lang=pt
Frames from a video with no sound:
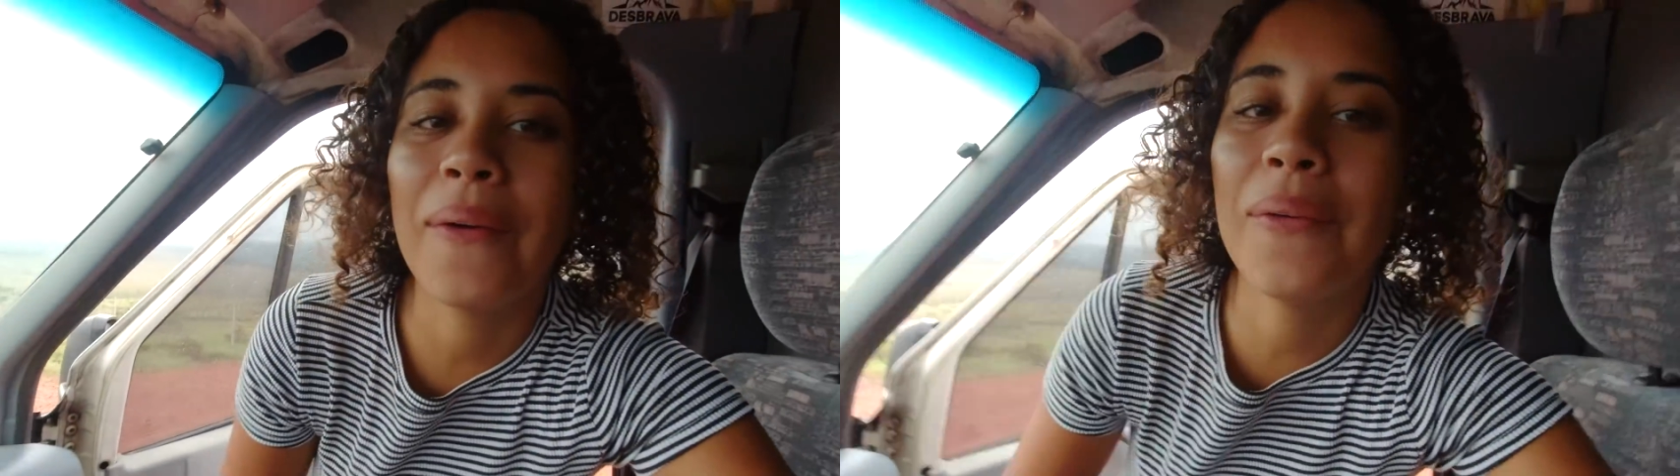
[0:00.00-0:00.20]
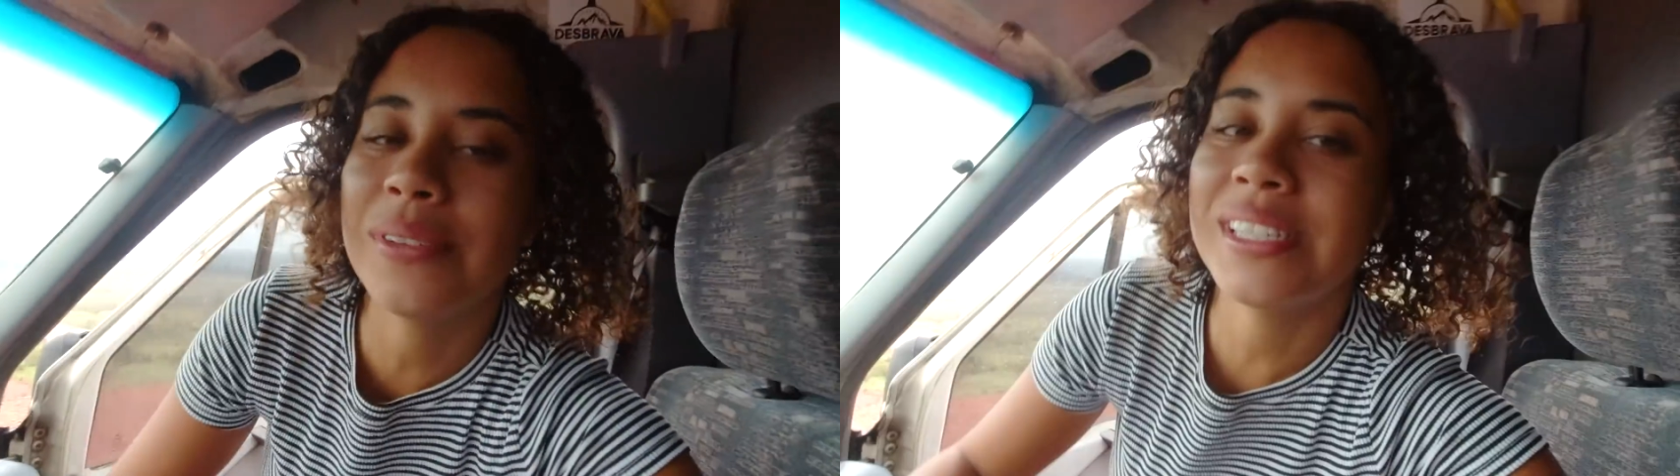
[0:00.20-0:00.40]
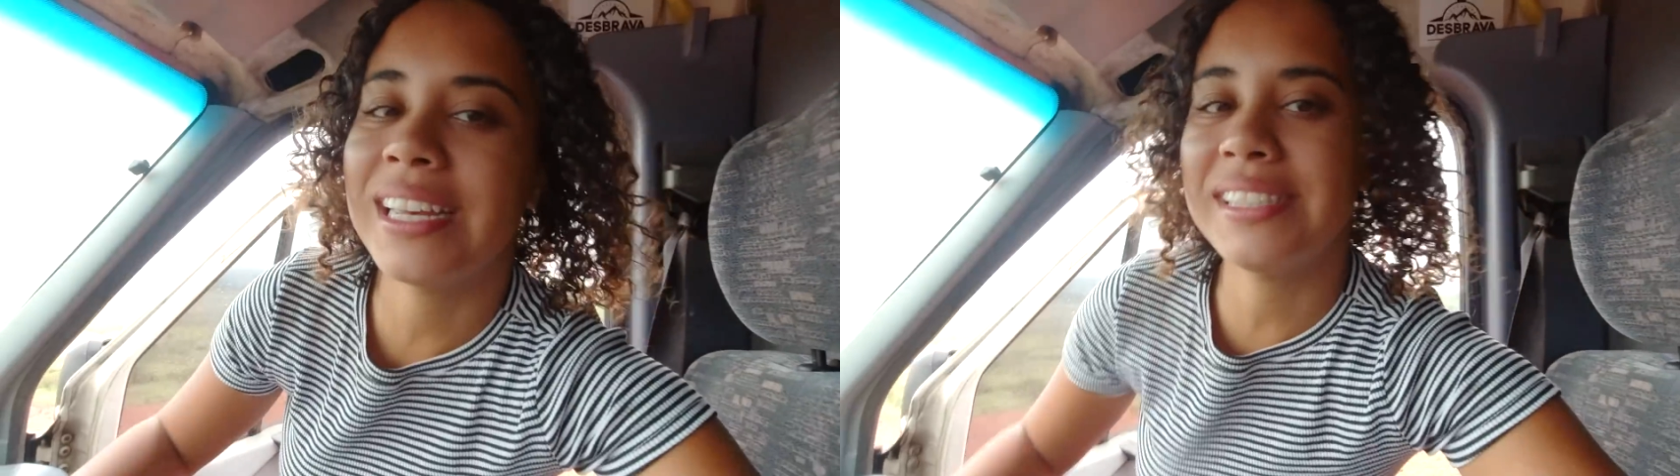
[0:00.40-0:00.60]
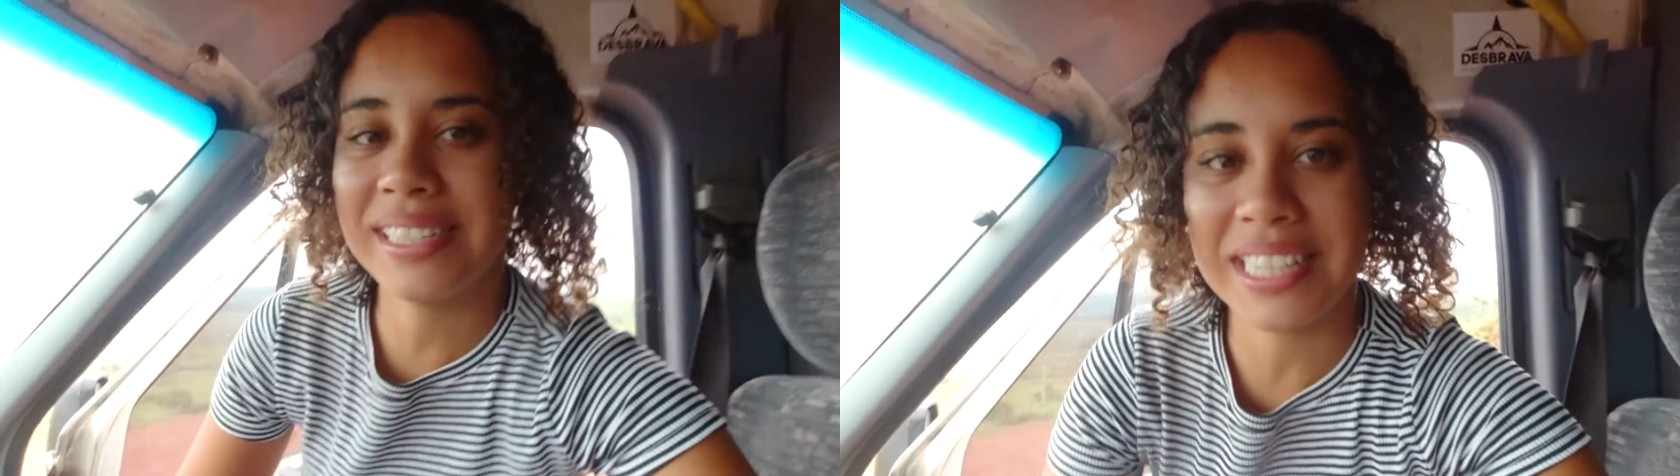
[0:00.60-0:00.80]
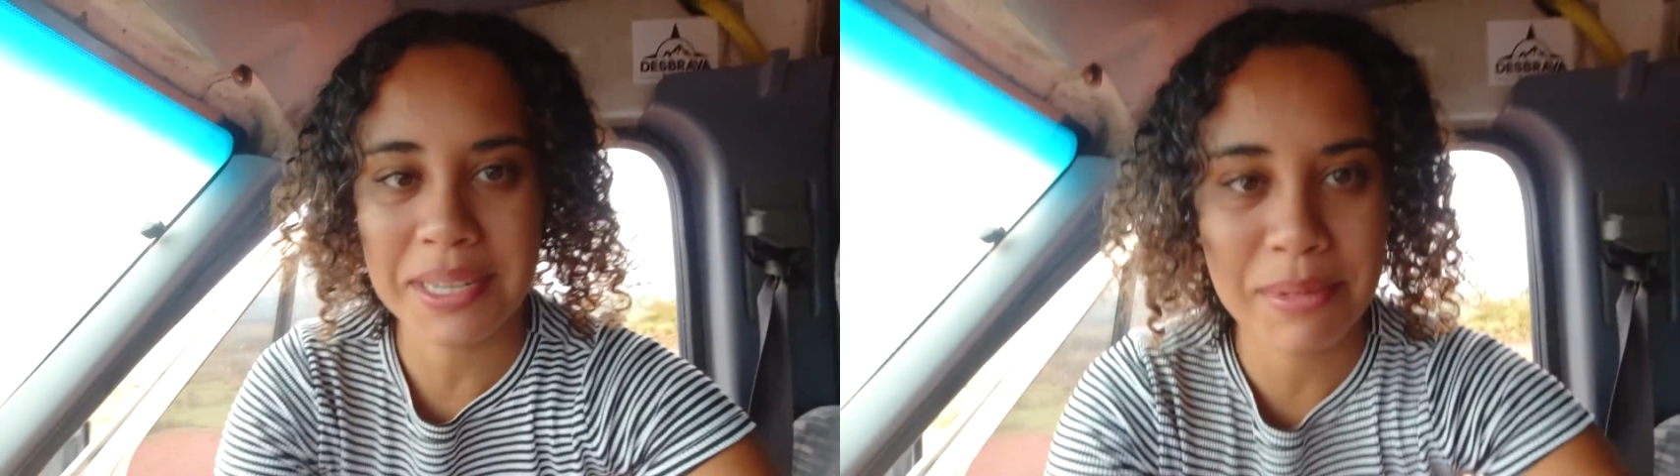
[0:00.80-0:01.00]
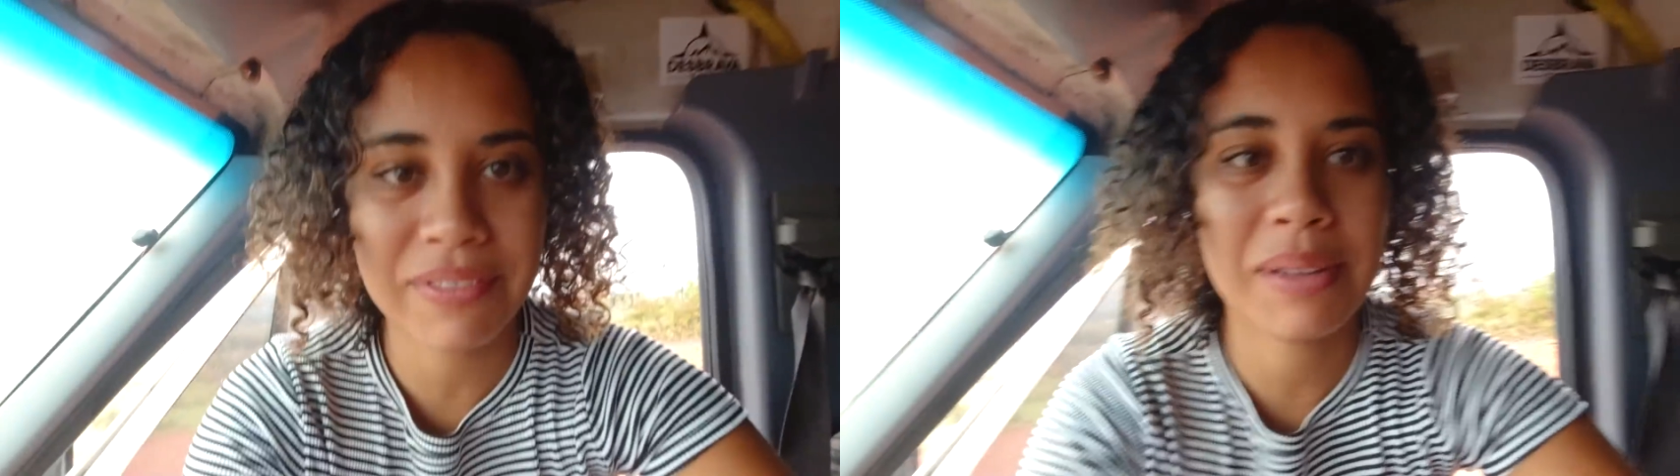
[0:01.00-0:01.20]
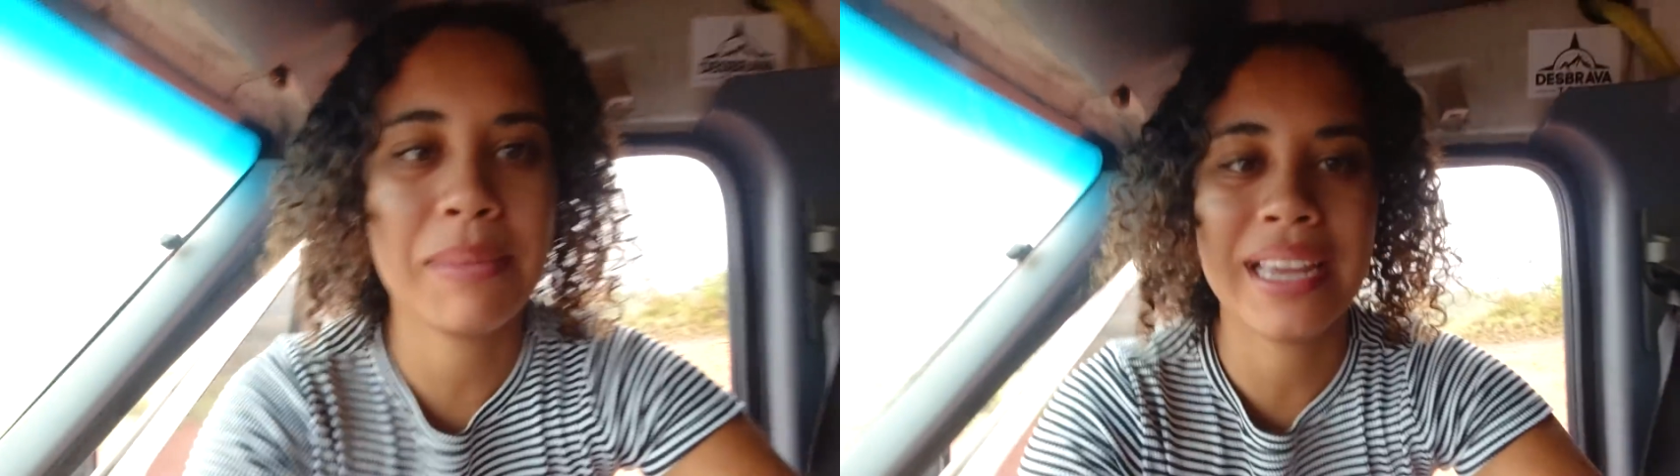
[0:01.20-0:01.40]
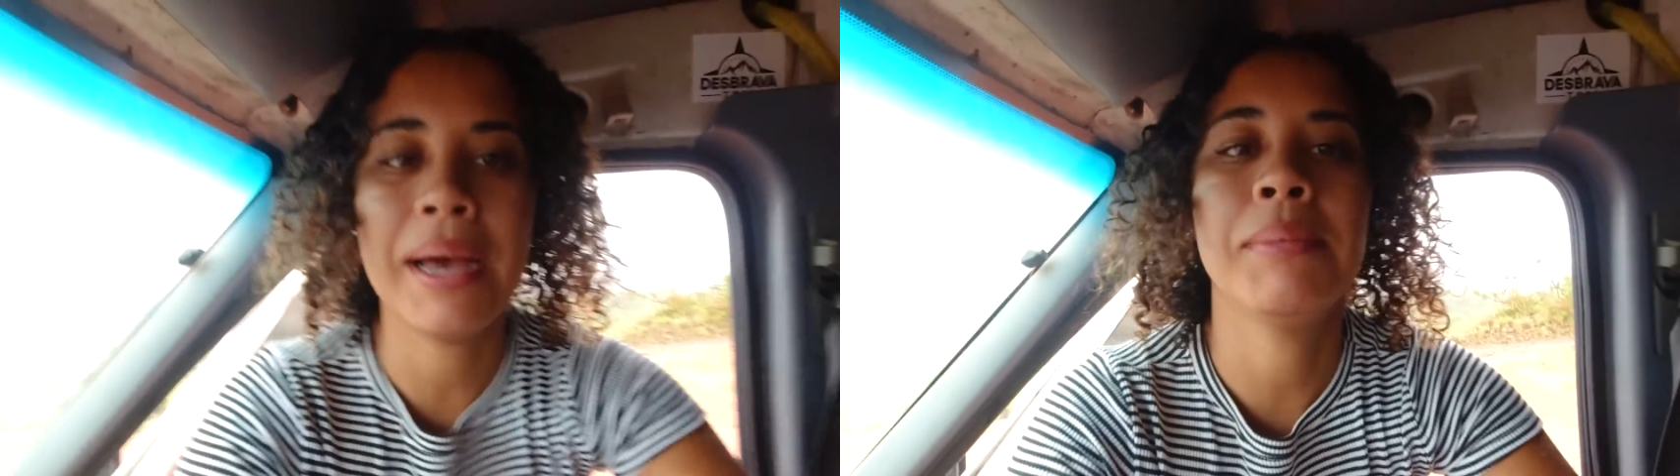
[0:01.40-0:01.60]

ou se esse clima vai miar